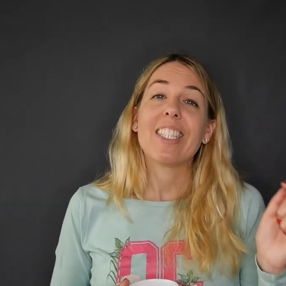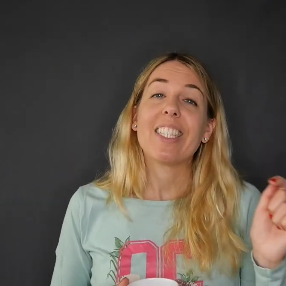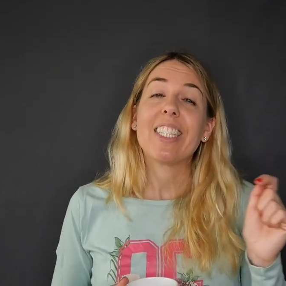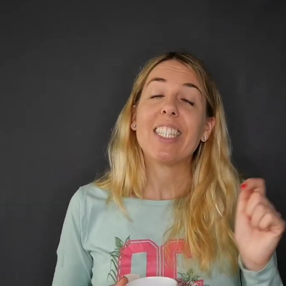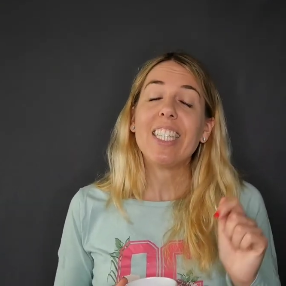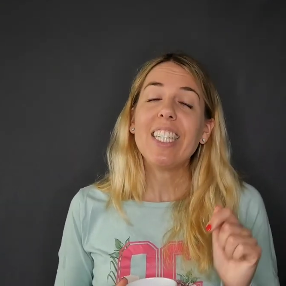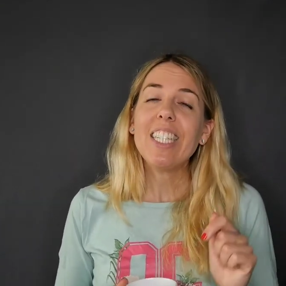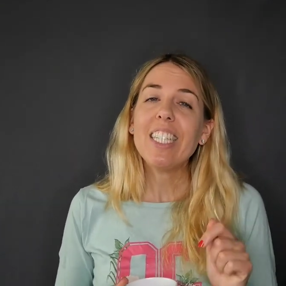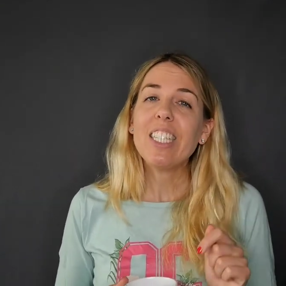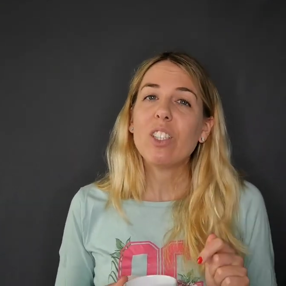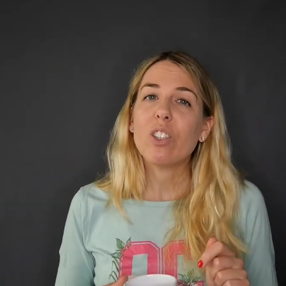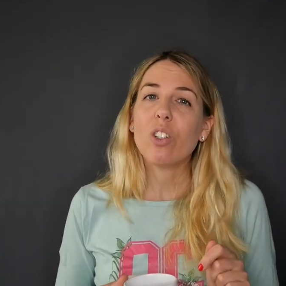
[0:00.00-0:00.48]

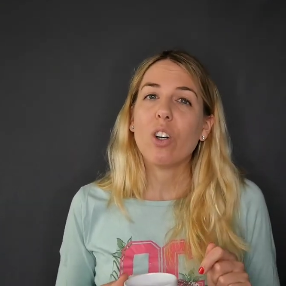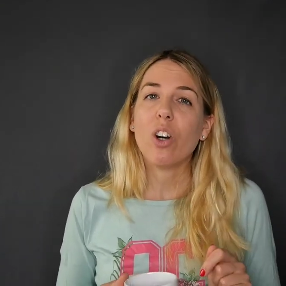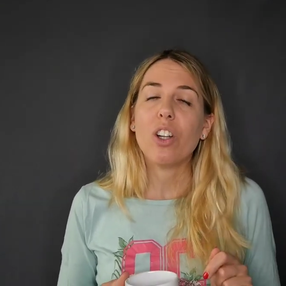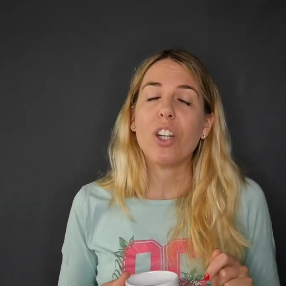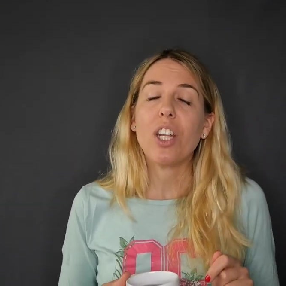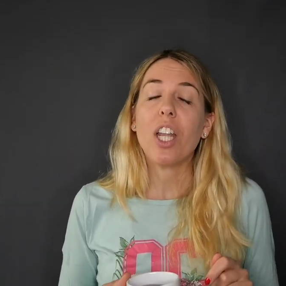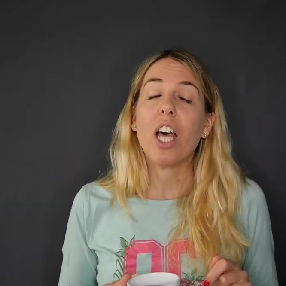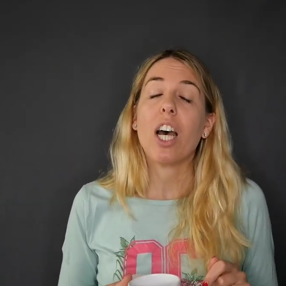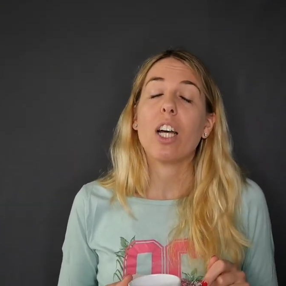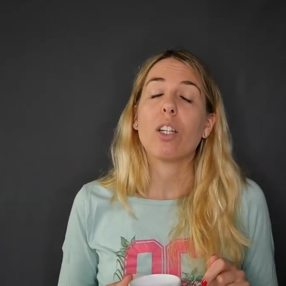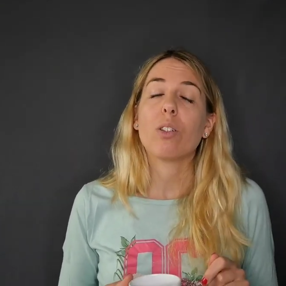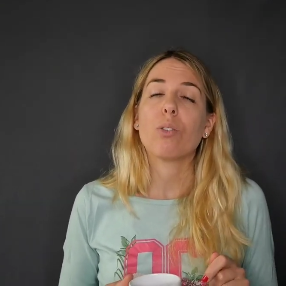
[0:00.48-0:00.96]

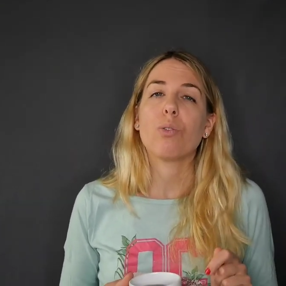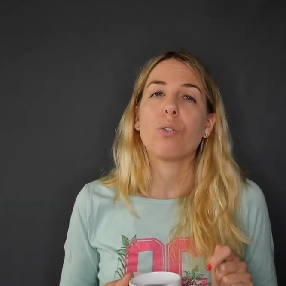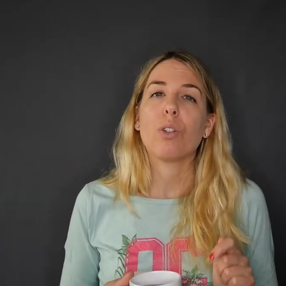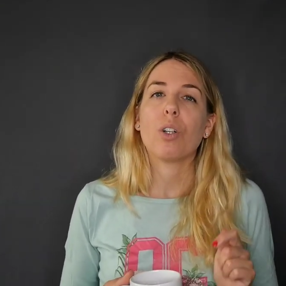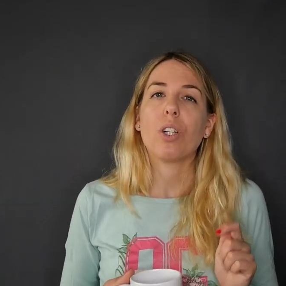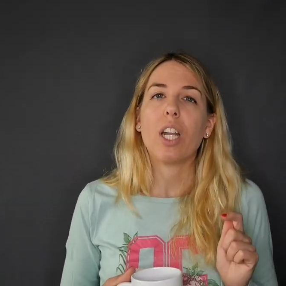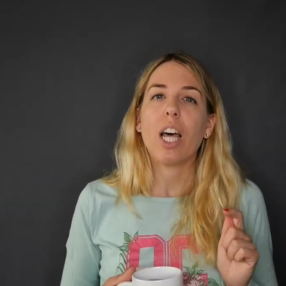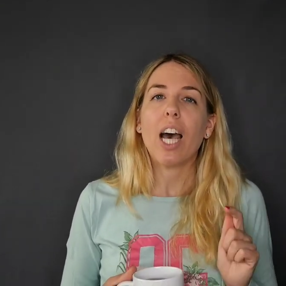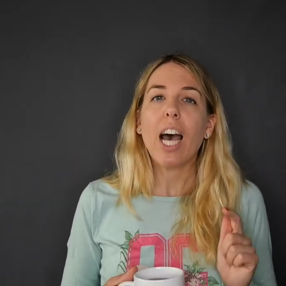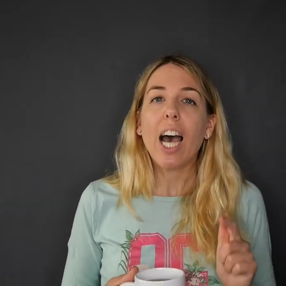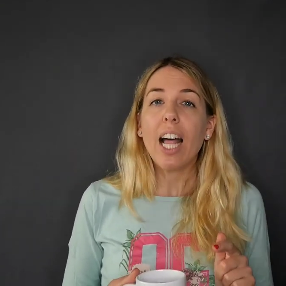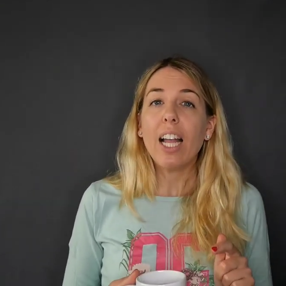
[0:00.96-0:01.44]
Triton hat
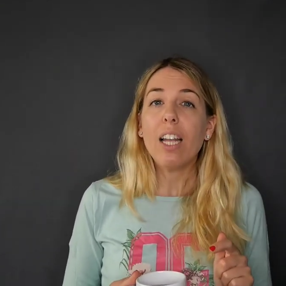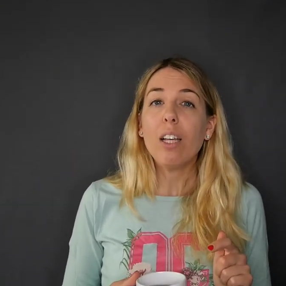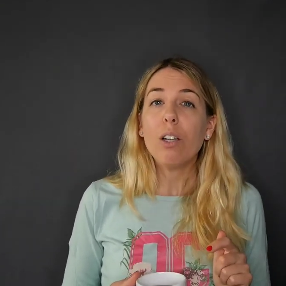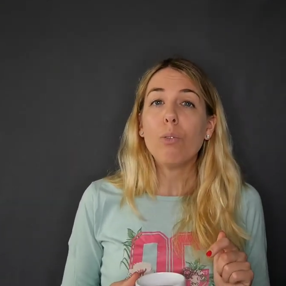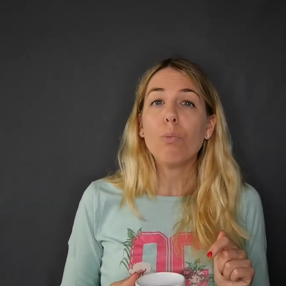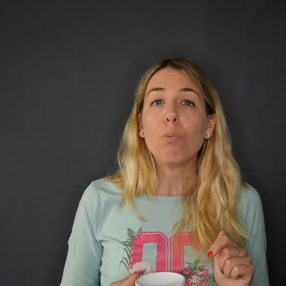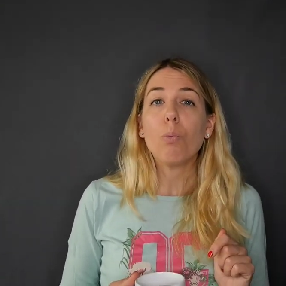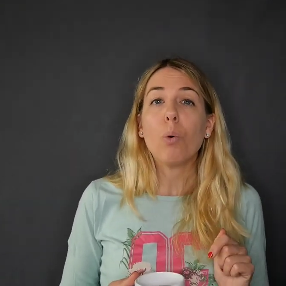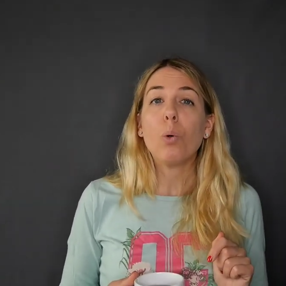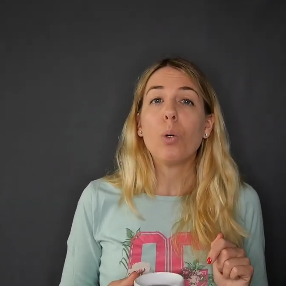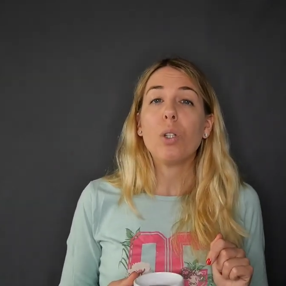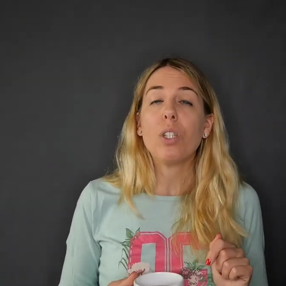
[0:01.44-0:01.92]
von
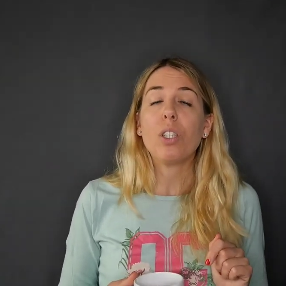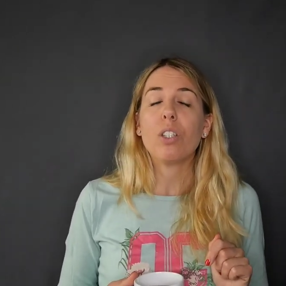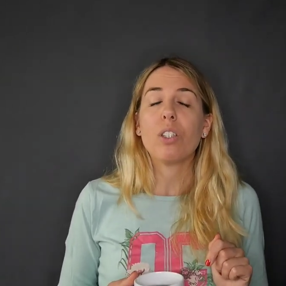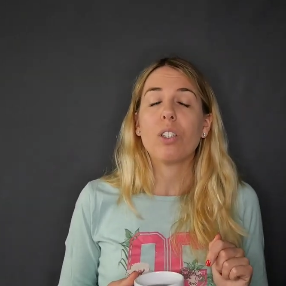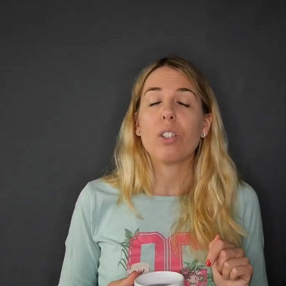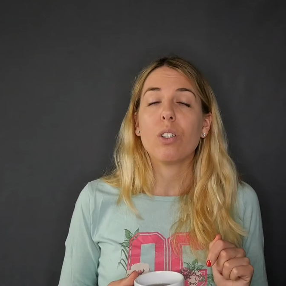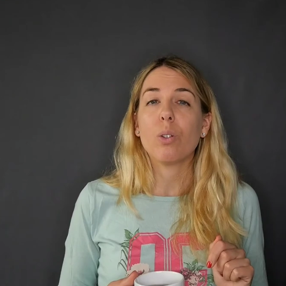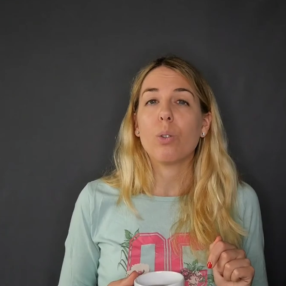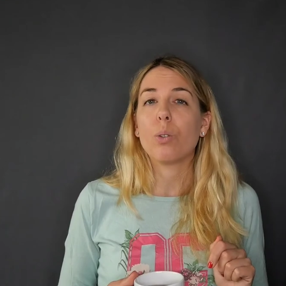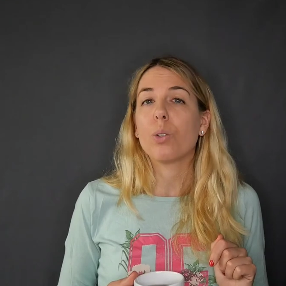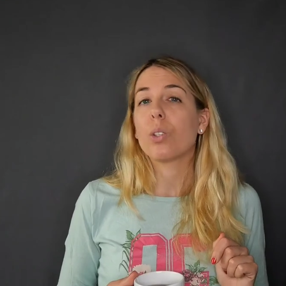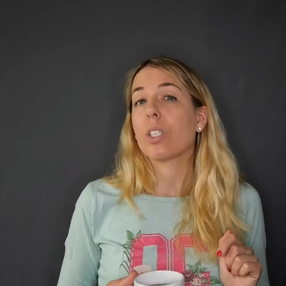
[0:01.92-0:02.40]
allen
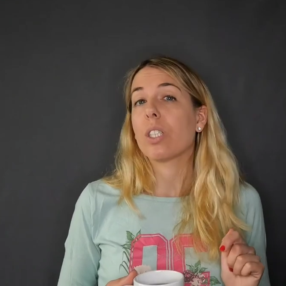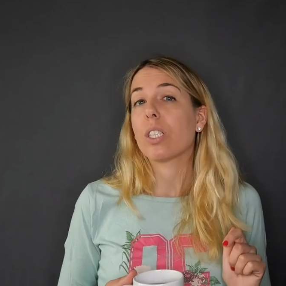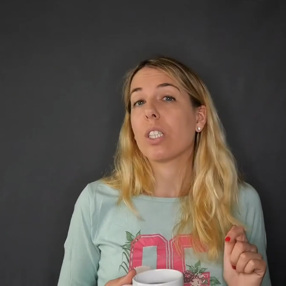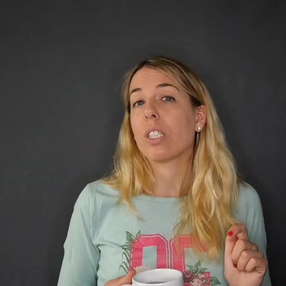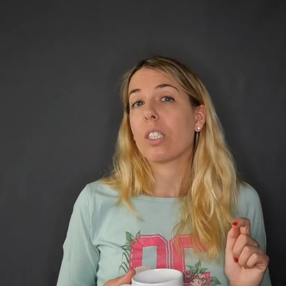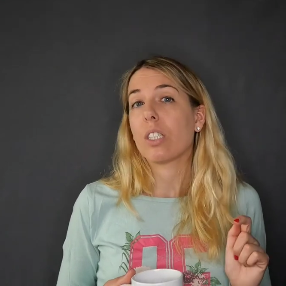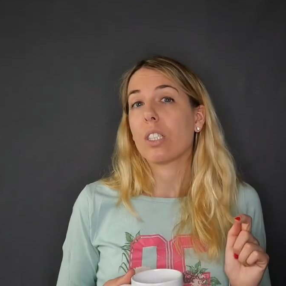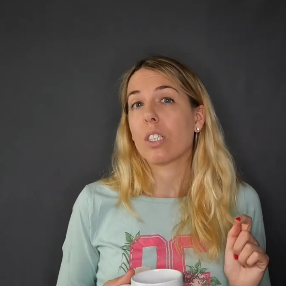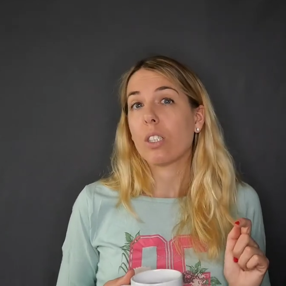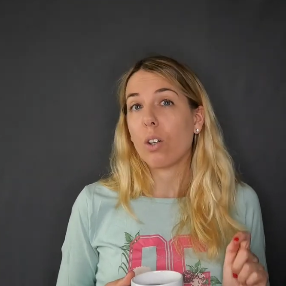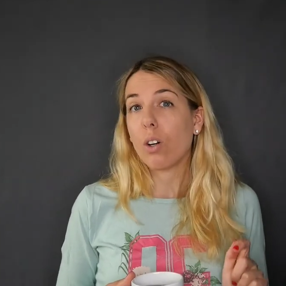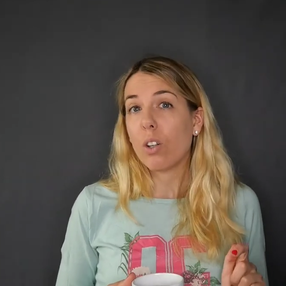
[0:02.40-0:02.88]
Monden
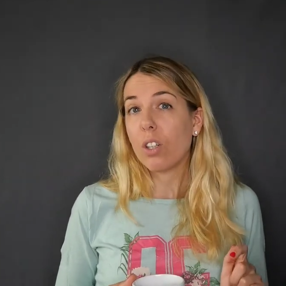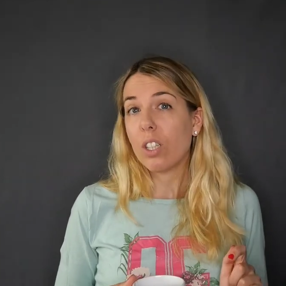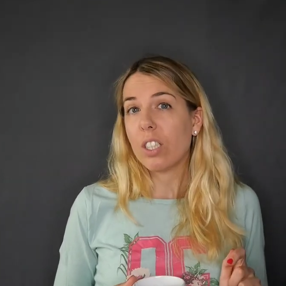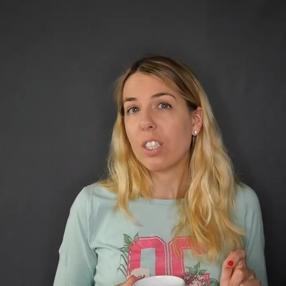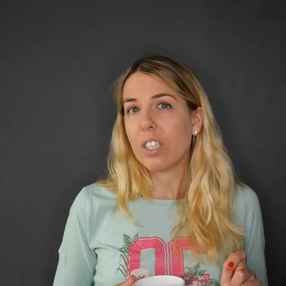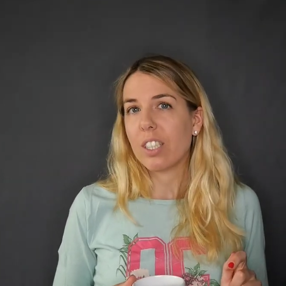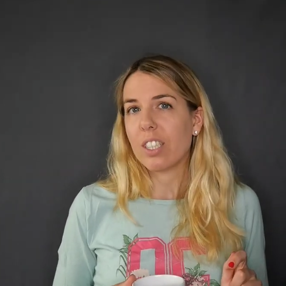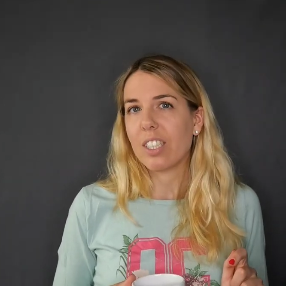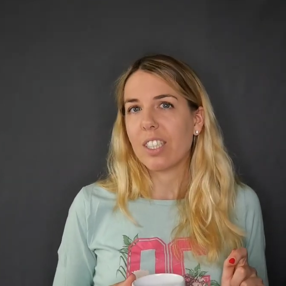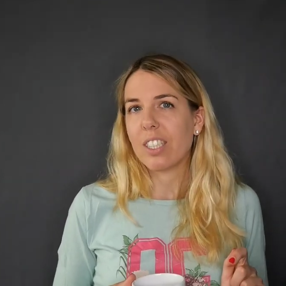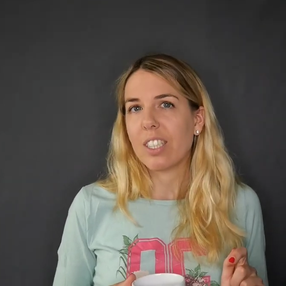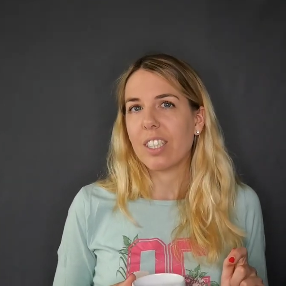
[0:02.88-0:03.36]
unseres
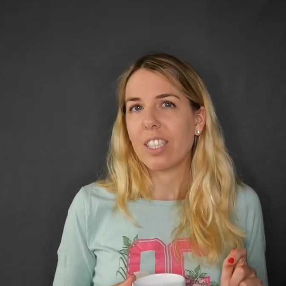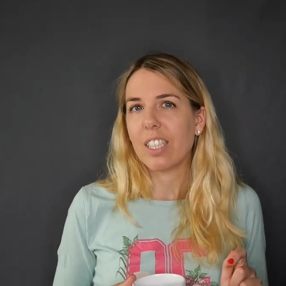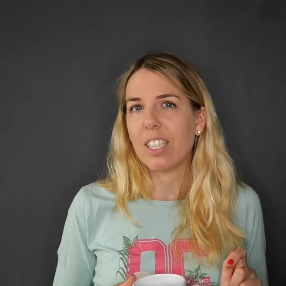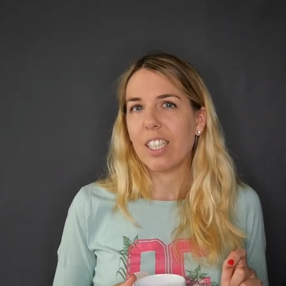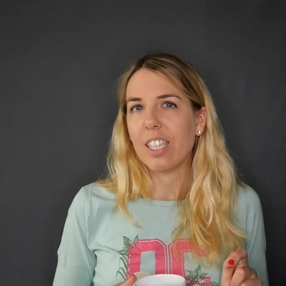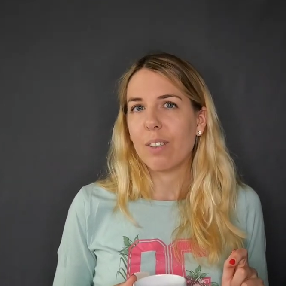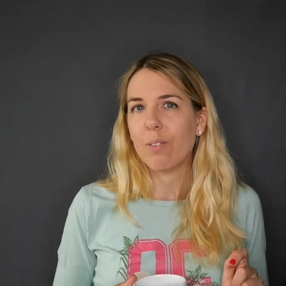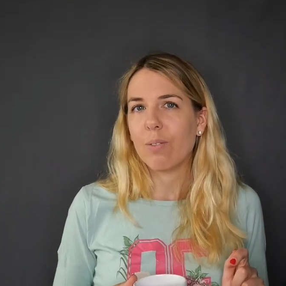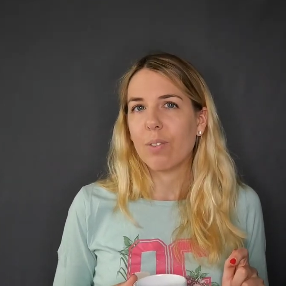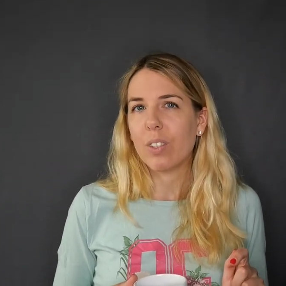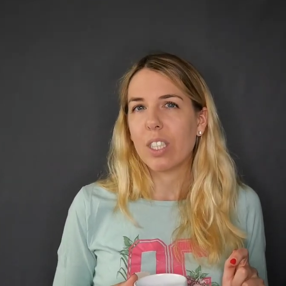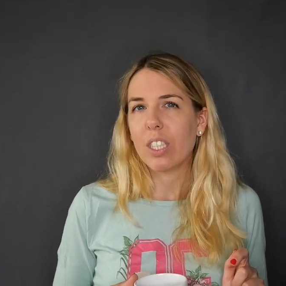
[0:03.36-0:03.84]

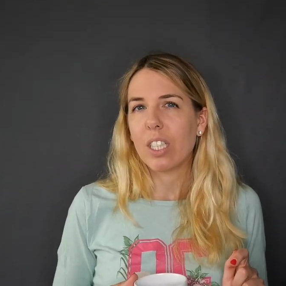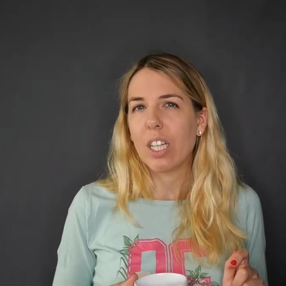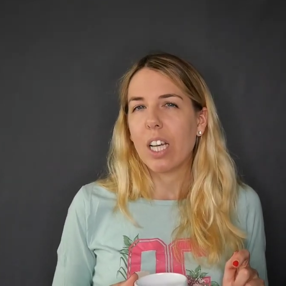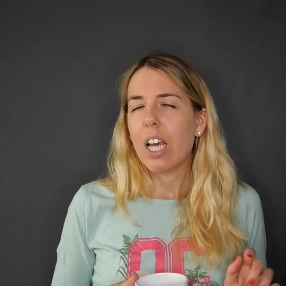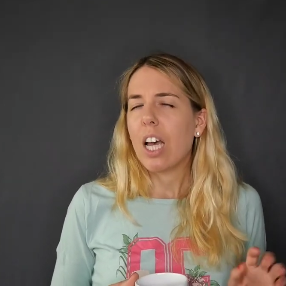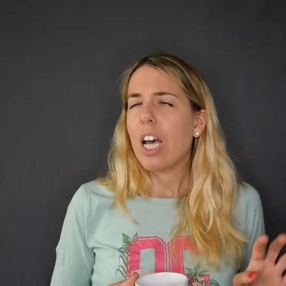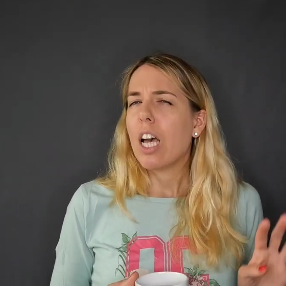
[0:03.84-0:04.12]
Sonnensystems